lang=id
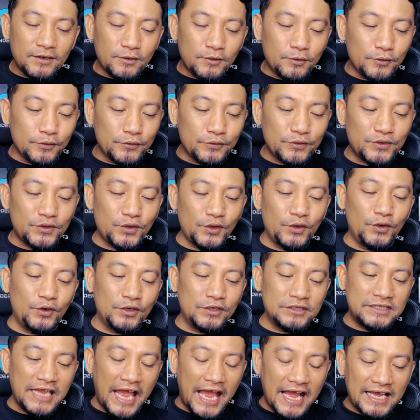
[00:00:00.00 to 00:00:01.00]

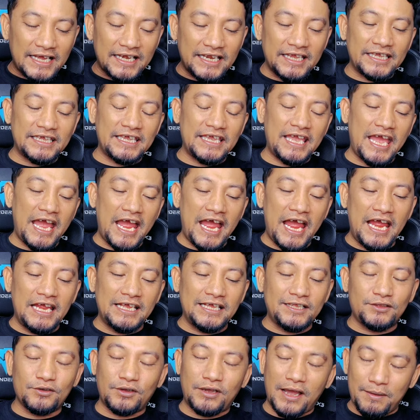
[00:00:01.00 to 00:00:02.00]
Untuk
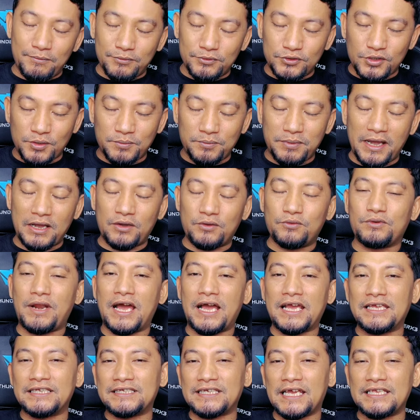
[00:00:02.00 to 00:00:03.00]
jangkriknya itu kamu coba
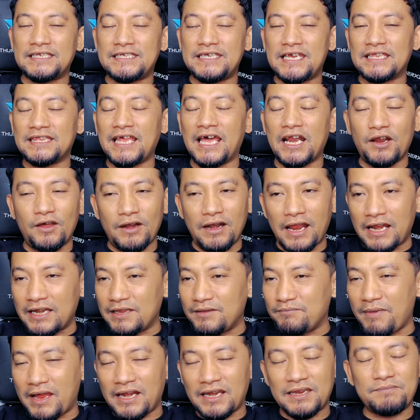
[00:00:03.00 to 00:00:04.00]
kurangi saja. Taruhlah
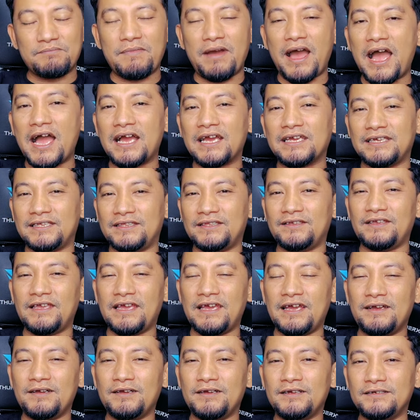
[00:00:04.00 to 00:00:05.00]
lima lima gitu
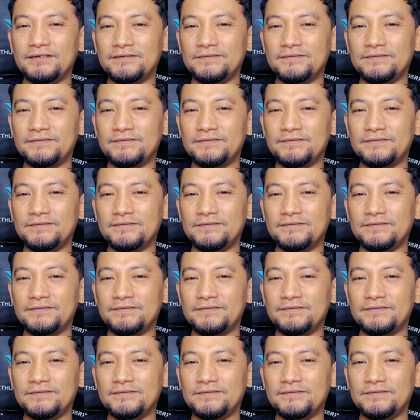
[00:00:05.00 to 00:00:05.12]
ya.